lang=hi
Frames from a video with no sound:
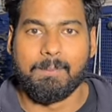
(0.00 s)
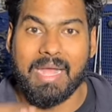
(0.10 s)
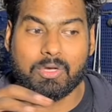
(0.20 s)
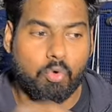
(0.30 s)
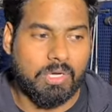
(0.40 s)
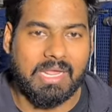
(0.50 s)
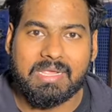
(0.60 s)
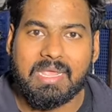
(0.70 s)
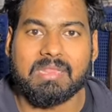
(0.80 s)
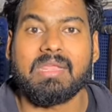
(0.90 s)
पेट्रोल
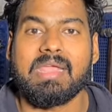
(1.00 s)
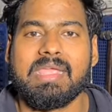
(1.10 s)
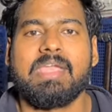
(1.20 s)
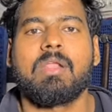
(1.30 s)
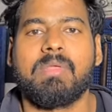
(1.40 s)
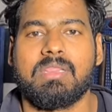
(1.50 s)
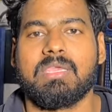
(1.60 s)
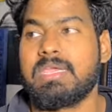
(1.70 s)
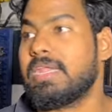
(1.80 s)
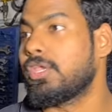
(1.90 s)
टैंक के अंदर एयर
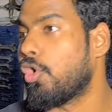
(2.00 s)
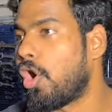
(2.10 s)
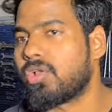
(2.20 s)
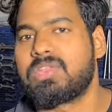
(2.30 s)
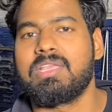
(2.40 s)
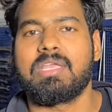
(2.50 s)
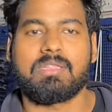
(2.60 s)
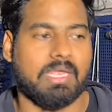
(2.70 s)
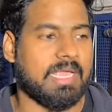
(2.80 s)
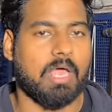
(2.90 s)
बनती है यानी कि
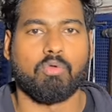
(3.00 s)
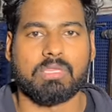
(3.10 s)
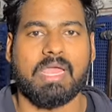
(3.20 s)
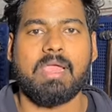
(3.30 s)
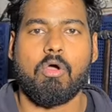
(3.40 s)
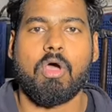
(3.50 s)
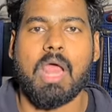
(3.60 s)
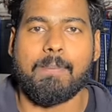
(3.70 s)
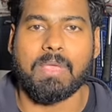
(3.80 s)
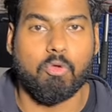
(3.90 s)
ऑक्सीजन तैयार होता है और
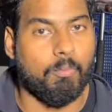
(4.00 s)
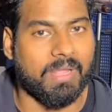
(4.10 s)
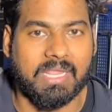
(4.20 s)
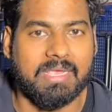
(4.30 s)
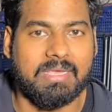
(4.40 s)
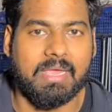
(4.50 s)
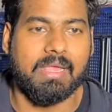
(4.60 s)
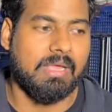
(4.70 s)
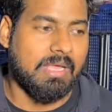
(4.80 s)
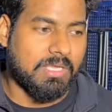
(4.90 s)
आपकी को पता ही
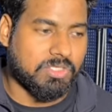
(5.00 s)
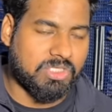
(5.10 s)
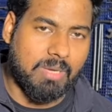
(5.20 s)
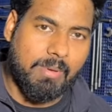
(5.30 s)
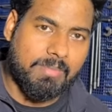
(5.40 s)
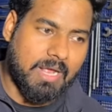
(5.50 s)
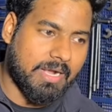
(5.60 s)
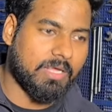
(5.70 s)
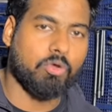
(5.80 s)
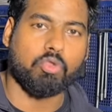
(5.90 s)
है जब हम
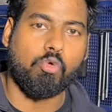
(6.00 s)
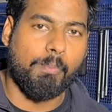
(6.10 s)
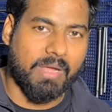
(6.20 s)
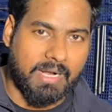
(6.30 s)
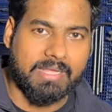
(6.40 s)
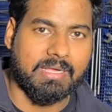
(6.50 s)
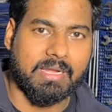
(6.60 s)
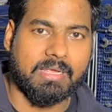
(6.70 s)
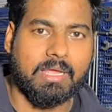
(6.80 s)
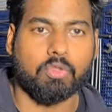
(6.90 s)
गाड़ी को धूप में खड़ी
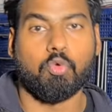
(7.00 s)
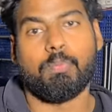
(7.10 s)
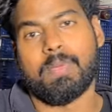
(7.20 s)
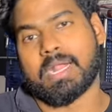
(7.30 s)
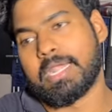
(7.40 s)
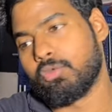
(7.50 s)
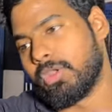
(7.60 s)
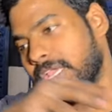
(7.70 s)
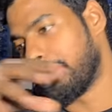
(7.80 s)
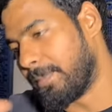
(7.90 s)
करेंगे और धूप में खड़ी
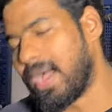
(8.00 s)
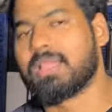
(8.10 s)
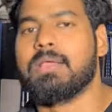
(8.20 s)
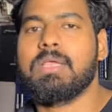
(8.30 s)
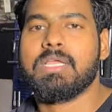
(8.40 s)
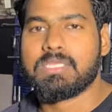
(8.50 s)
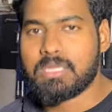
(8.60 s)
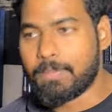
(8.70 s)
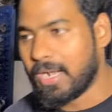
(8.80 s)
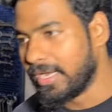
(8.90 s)
होने के बाद
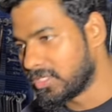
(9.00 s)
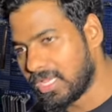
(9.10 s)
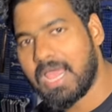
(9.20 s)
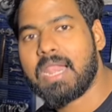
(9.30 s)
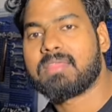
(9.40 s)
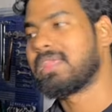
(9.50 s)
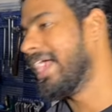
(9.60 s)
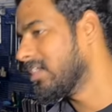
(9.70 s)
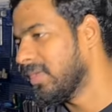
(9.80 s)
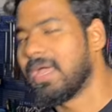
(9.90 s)
जब गाड़ी चलाना
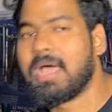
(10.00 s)
साइड में